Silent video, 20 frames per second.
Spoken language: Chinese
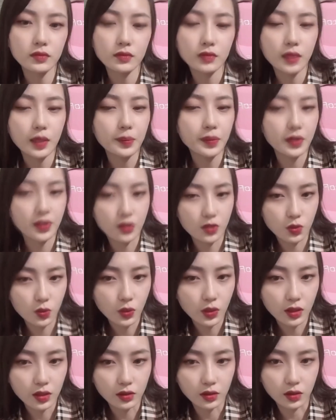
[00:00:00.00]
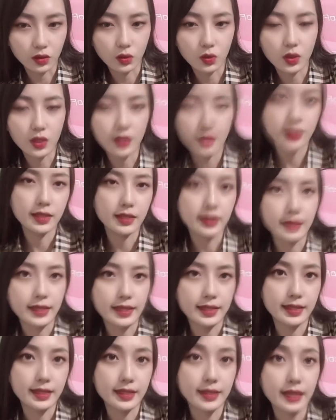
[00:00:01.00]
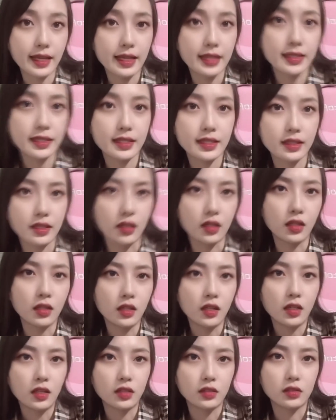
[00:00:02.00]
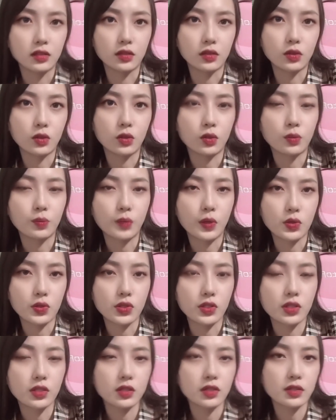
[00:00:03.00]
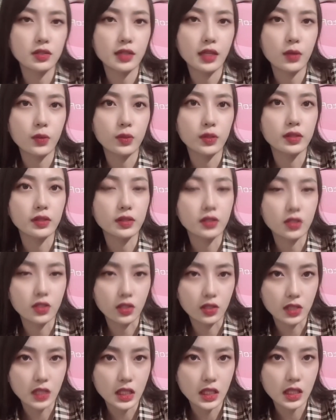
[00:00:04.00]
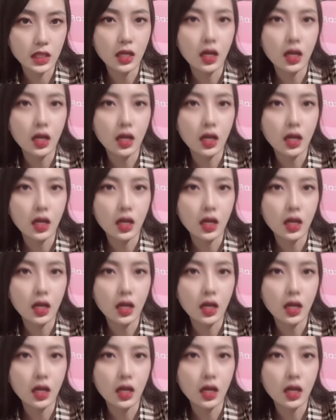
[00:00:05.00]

们也是为了能够让自己在新赛季呢能够保持一个更加稳定的成绩。